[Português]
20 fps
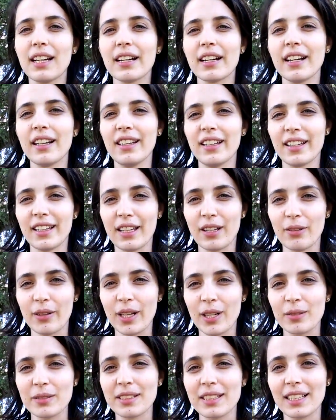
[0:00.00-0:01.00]
é a carreira que eu
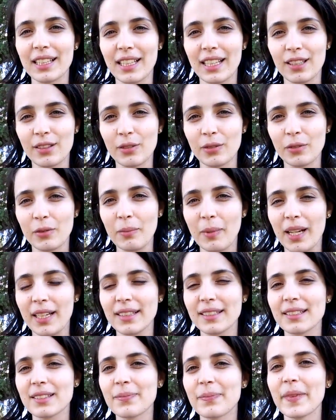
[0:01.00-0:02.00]
quero seguir e tudo
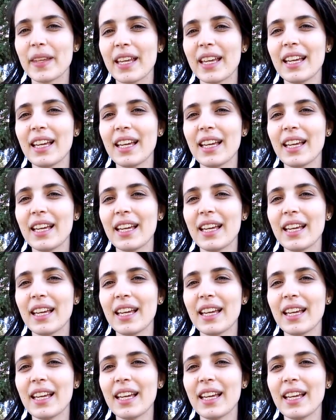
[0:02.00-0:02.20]
mais.